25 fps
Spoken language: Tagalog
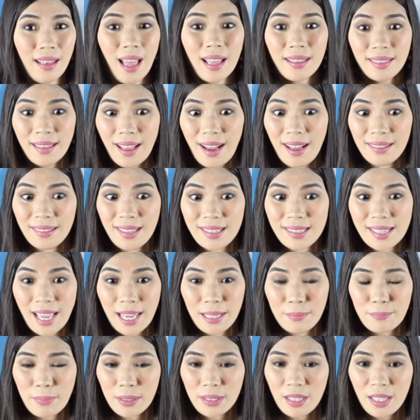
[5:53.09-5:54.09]
At
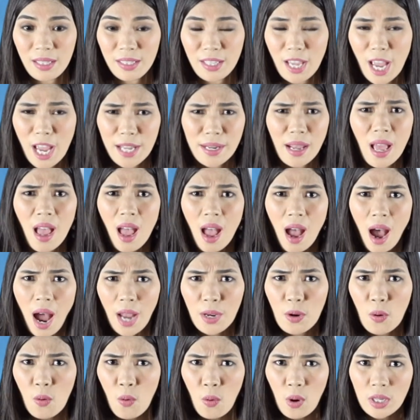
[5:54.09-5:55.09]
naka-design pa din yan.
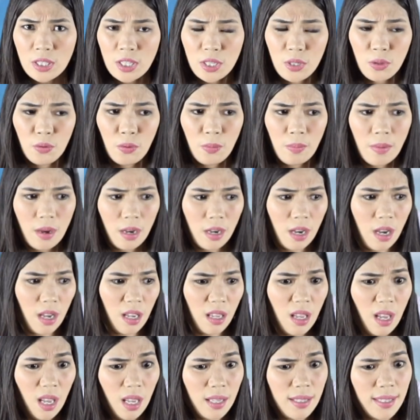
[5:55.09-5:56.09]
Ayoko kasi yung
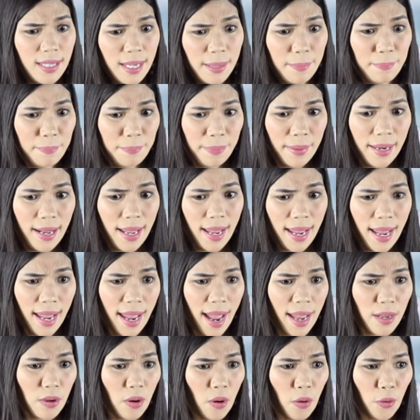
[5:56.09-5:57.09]
mga simple,
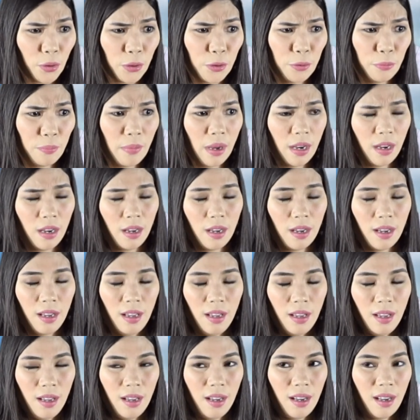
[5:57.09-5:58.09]
ayoko yung mga
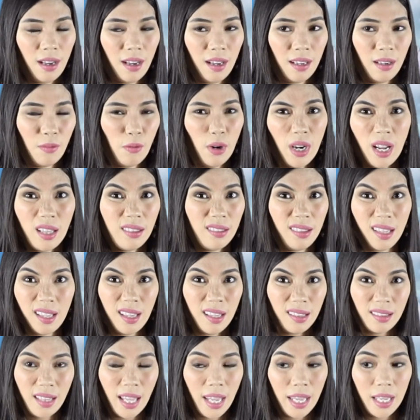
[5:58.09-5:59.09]
walang oh.
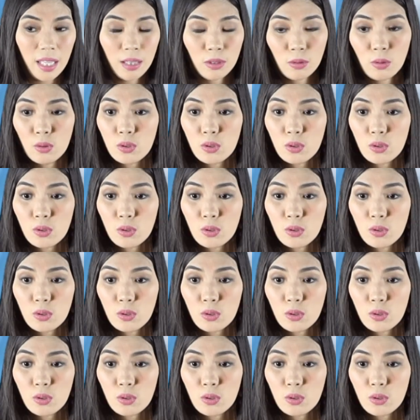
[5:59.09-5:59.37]
detail.